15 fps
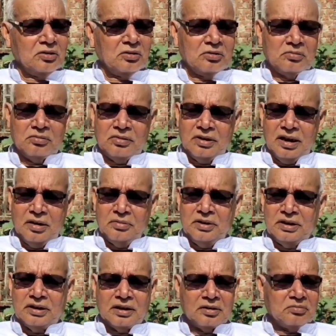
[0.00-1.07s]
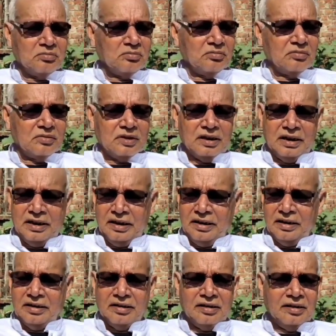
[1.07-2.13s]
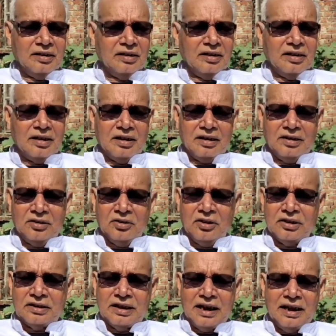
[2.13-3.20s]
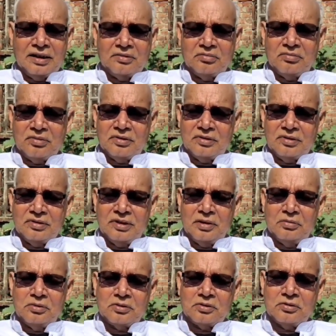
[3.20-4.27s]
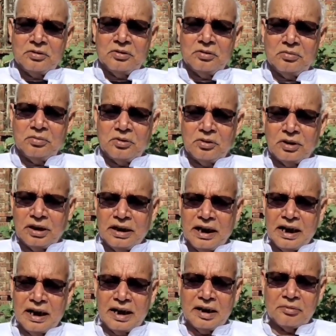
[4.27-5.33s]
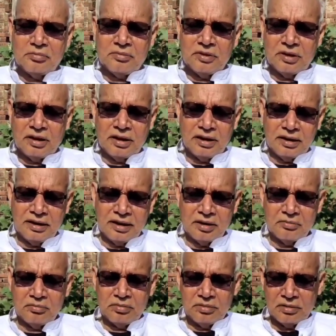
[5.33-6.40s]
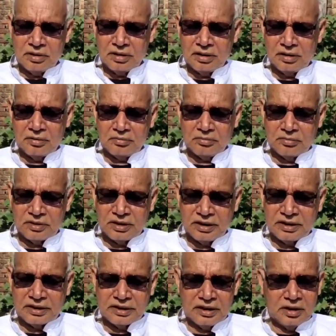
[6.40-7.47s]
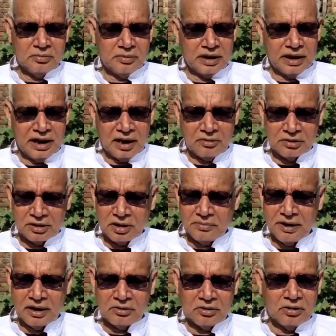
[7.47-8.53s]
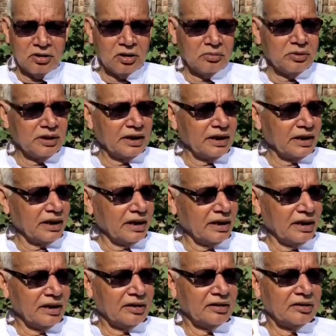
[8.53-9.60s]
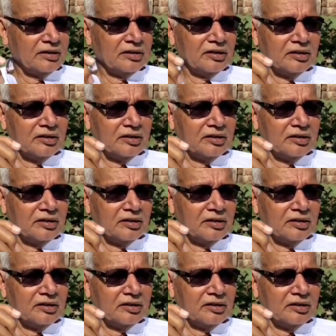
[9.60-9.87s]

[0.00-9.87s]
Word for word: जो अभी तक है नौ साल जब उसको हो गया है अंडर सिक्सटीन में गया उसके बाद वो गांव भी नहीं आया